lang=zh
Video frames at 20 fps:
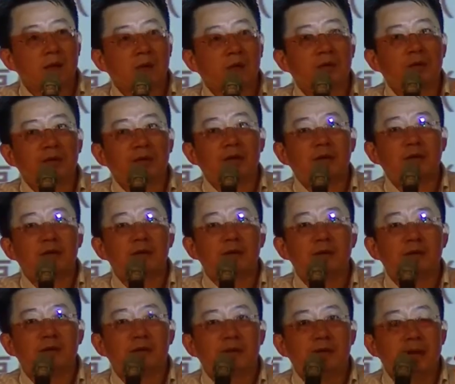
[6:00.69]
我我相信
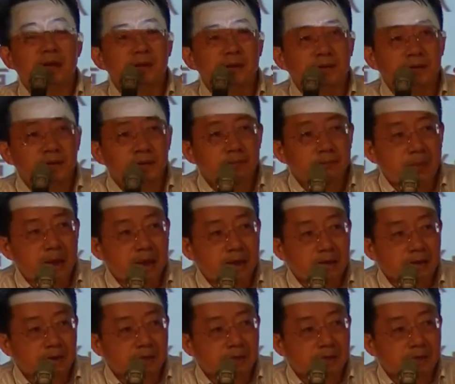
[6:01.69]
当时八